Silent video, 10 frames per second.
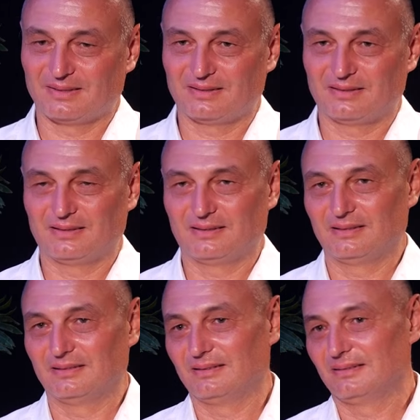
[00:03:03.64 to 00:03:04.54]

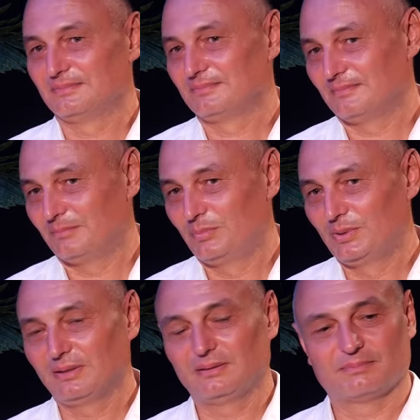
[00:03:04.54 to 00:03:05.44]
А...
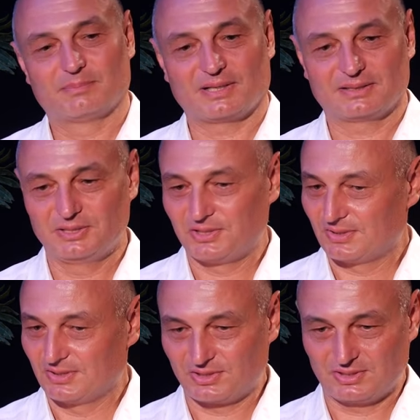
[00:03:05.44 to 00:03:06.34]
Был
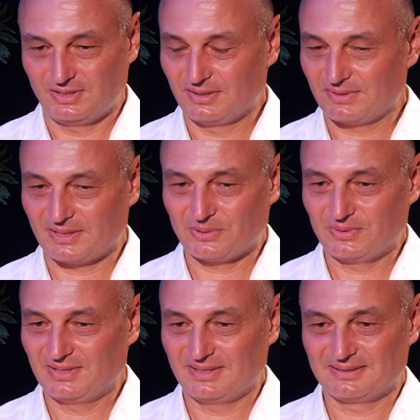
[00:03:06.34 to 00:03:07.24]
практически штиль на
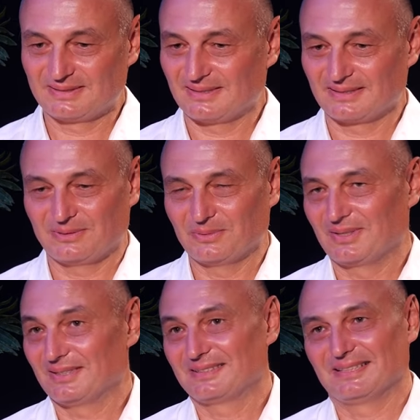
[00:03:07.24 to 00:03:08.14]
второй день, когда
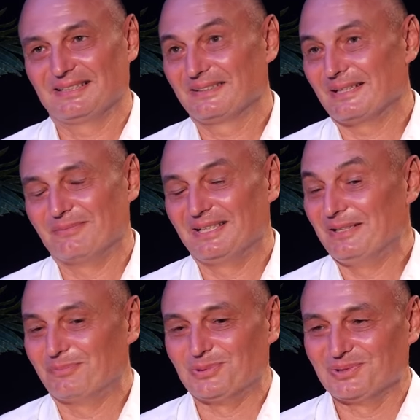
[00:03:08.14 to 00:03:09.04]
вот я стоял, там
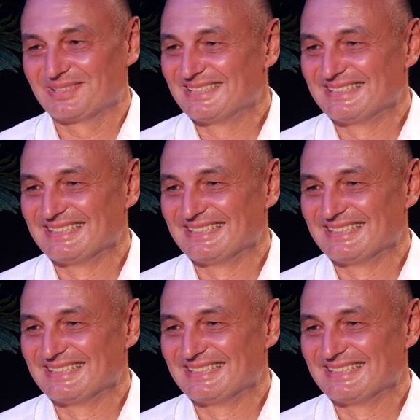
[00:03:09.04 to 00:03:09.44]
еле полз.